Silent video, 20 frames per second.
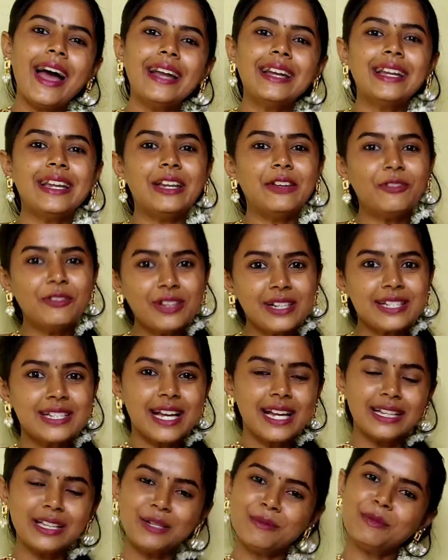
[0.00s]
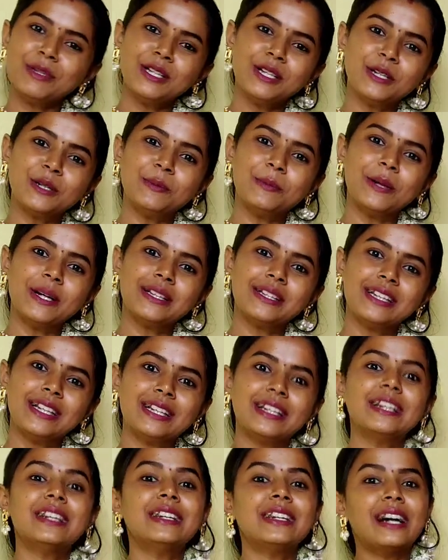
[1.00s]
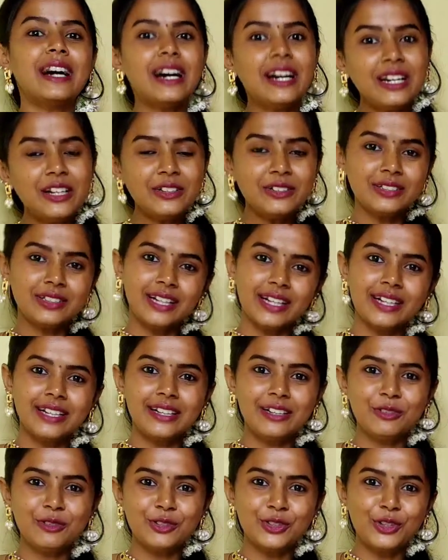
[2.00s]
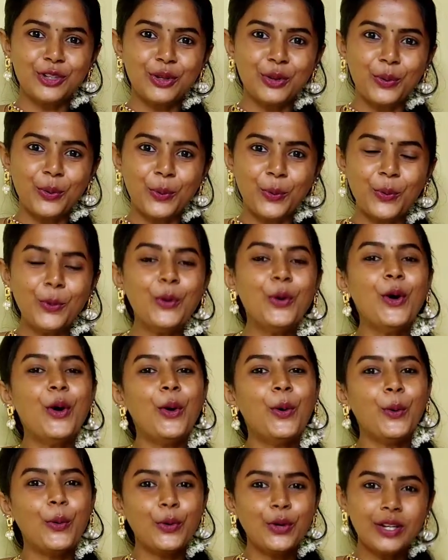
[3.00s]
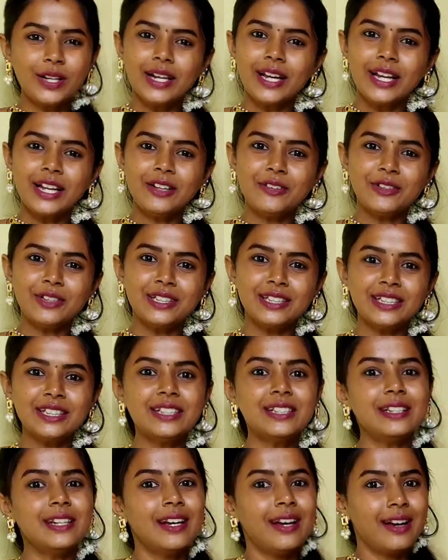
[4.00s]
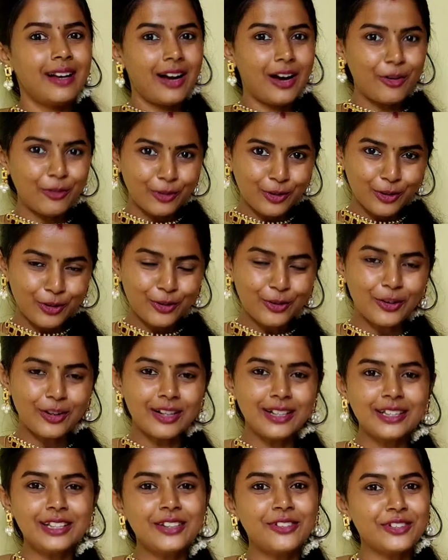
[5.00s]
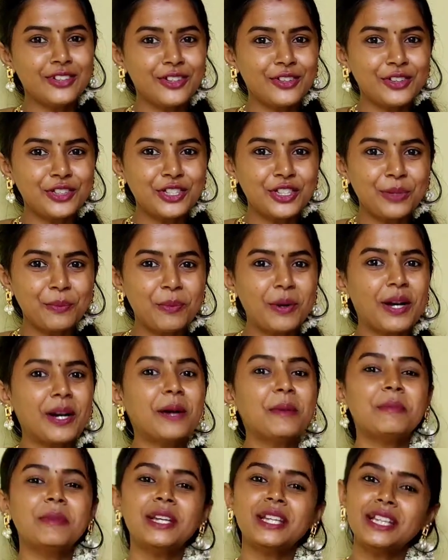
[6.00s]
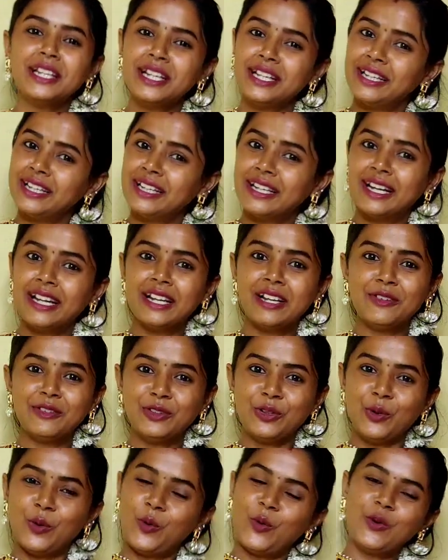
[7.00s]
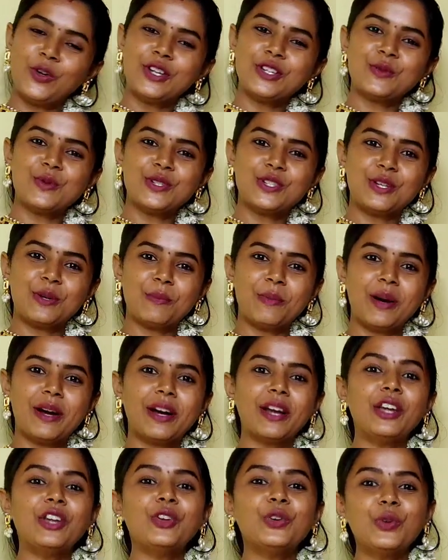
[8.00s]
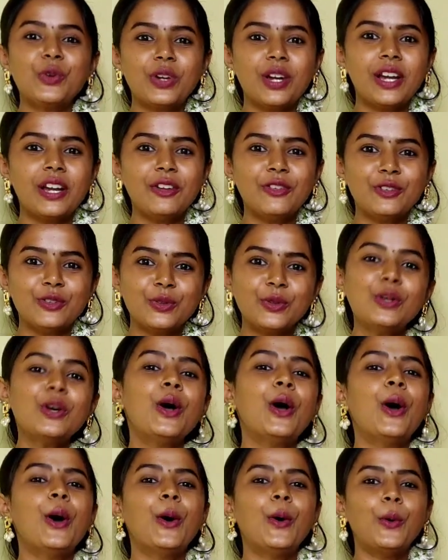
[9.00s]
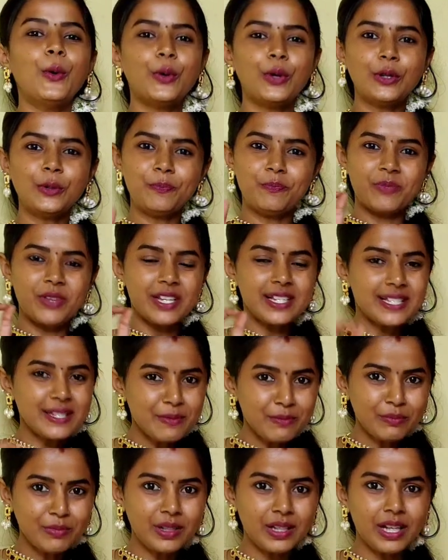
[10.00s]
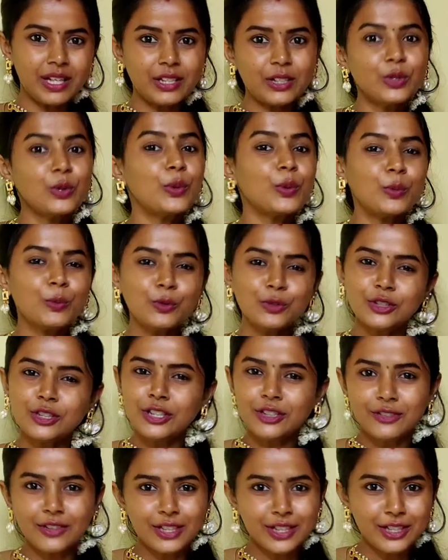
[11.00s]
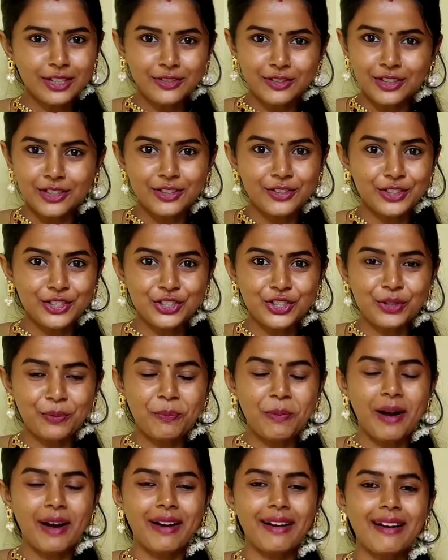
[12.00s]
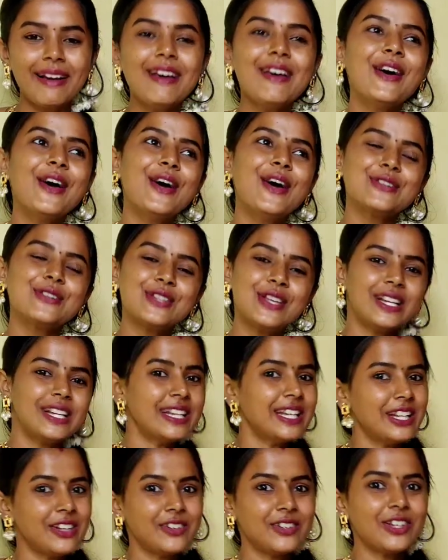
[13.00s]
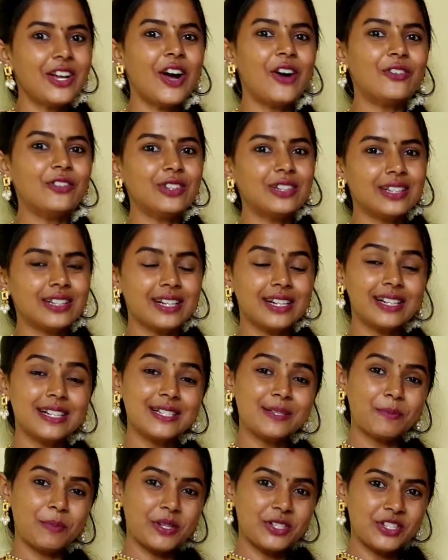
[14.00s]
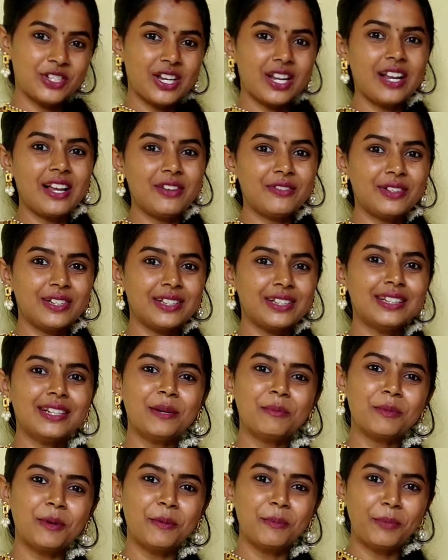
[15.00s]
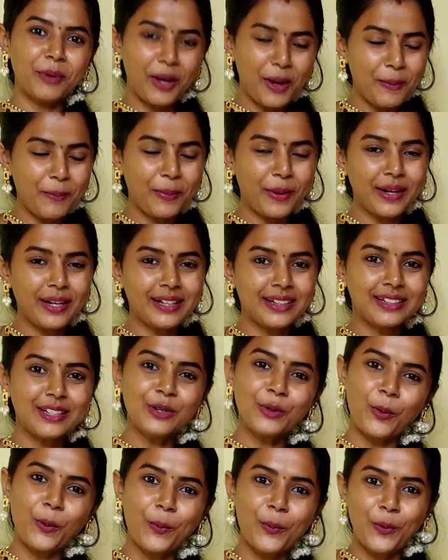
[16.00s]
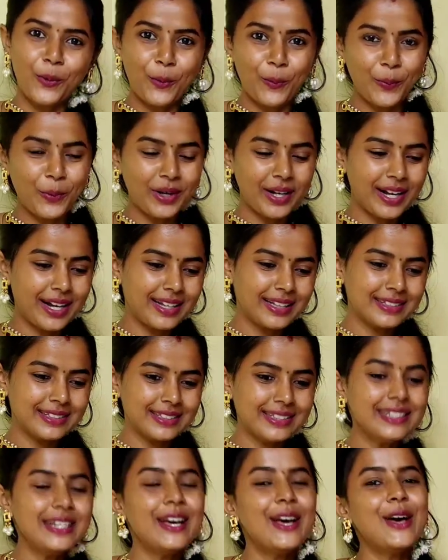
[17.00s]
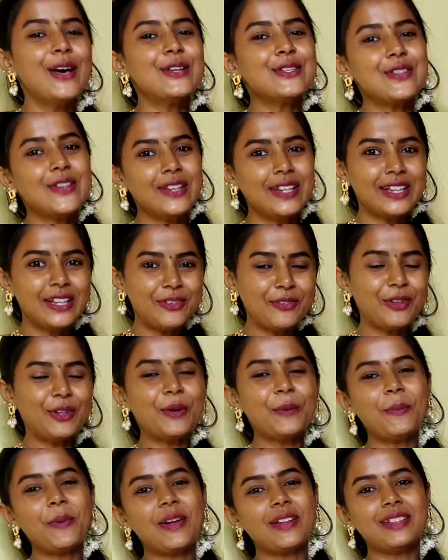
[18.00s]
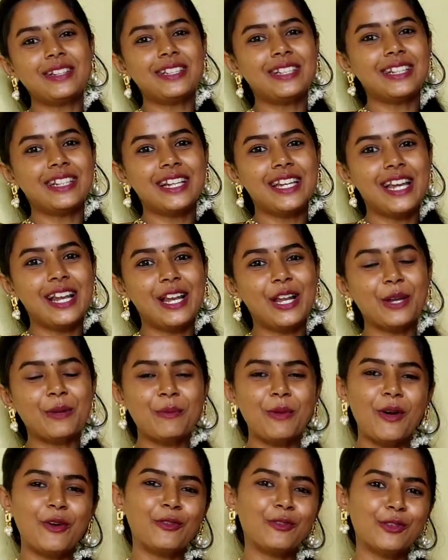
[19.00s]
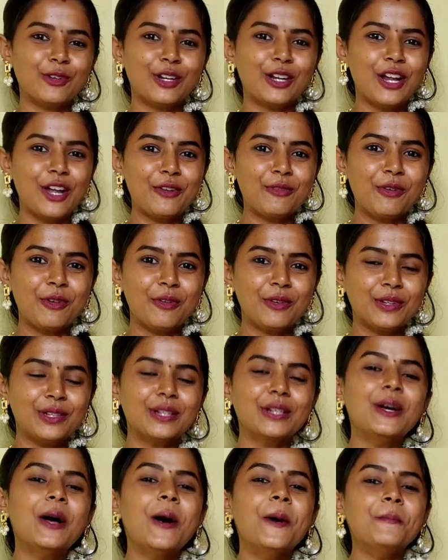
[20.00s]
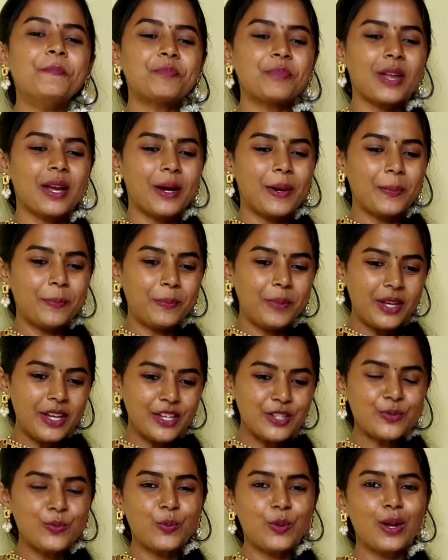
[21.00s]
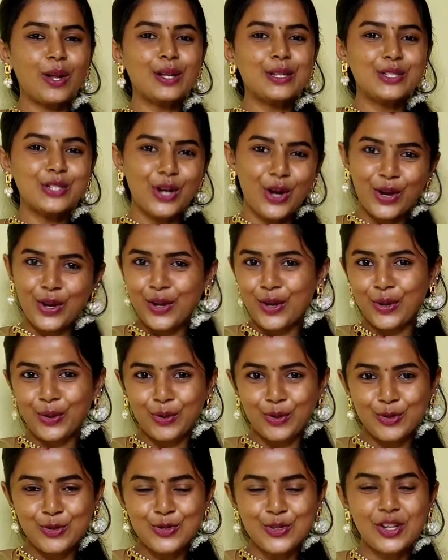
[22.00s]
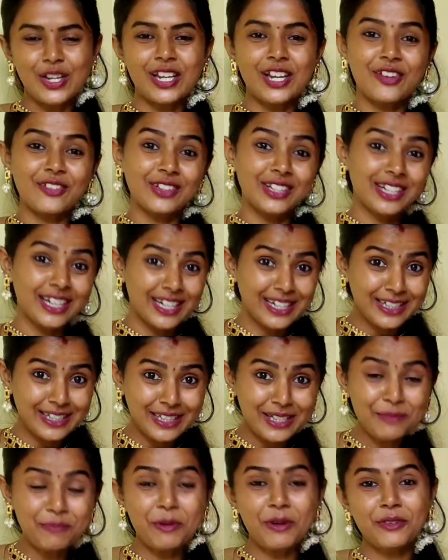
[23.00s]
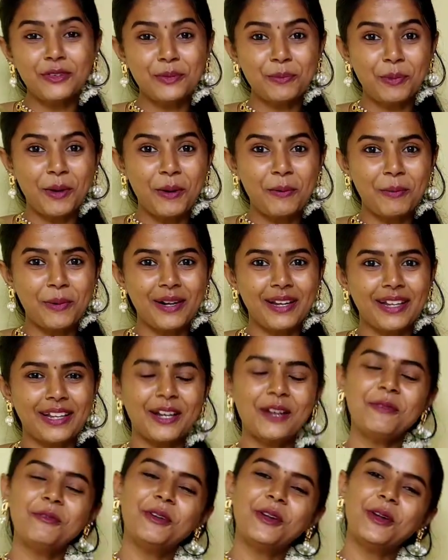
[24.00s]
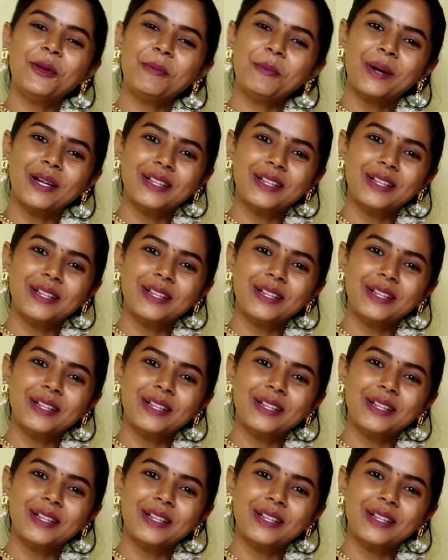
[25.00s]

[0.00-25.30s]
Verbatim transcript: அண்ட் இவங்க ஸ்கந்தமதாக்கு பார்த்துட்டிங்கன்னா நாலு கைகள் வந்துட்டு இருக்கும் ஒரு கையில் வந்து அவங்களோட குழந்தைய வந்து வச்சுருப்பாங்க மீதி ரெண்டு கையில் வந்து லோட்டஸ் வச்சுருப்பாங்க இன்னொரு கையில் வந்து ஒரு சிம்பிள் அதாவது ஒரு முத்திரை வந்துட்டு வந்து வச்சுருப்பாங்க ஸோ இன்றைக்கி வந்து அவங்களுக்காக ஸ்பெஷலாக வந்து நம்ம ப்ரே பண்ணிவிட்டால் ரொம்ப ரொம்ப நல்லது ஸோ இந்த வீடியோ பார்த்துட்டு இருக்க எல்லாருக்குமே அவங்களோட லைஃப்பில் வந்து பீஸ்ஃபுல்லாக ஜாயாக இருக்கணும்னு சொல்லி நான் வந்து கண்டிப்பாக வந்து ப்ரே பண்ணிக்கிறேன் வீடியோ